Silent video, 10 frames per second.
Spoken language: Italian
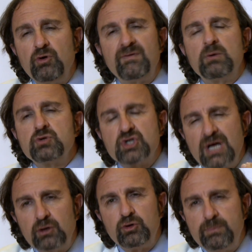dove a un
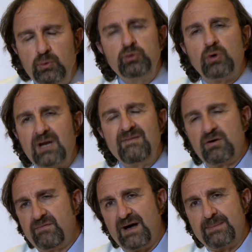certo punto
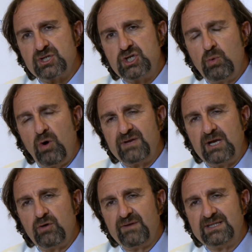arrivano farmaci nuovi e
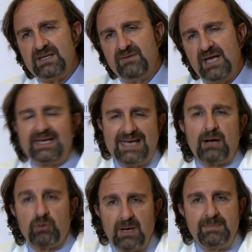innovativi. È
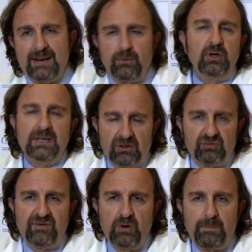chiaro che abbiamo
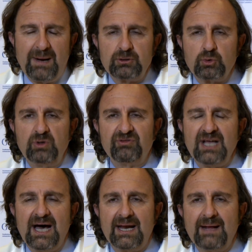sviluppato
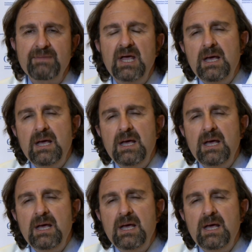queste aree.